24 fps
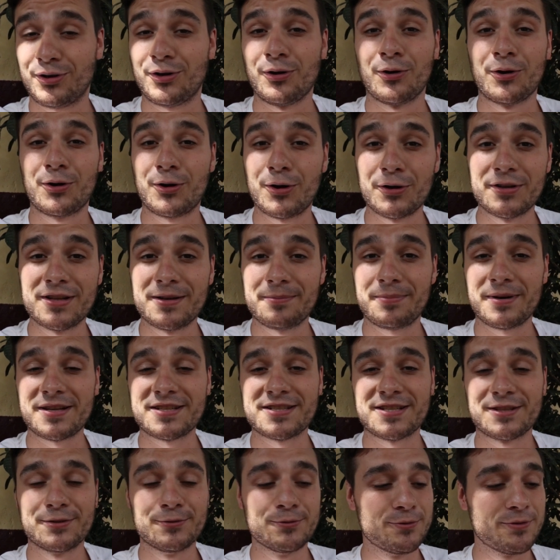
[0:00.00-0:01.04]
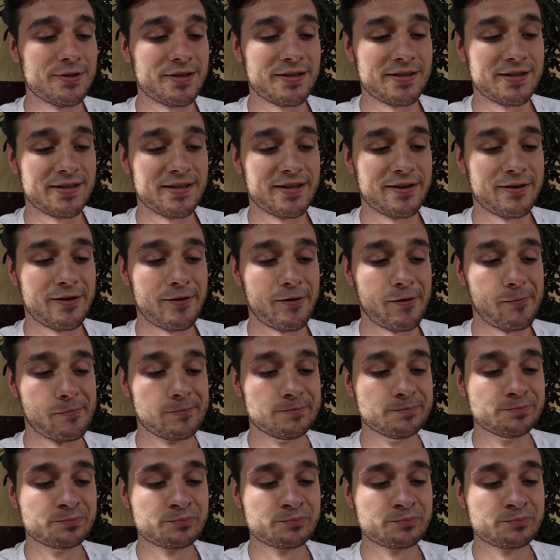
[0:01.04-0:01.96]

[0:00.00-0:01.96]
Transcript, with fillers: qu'on connaît pas chez nous. Et, euh,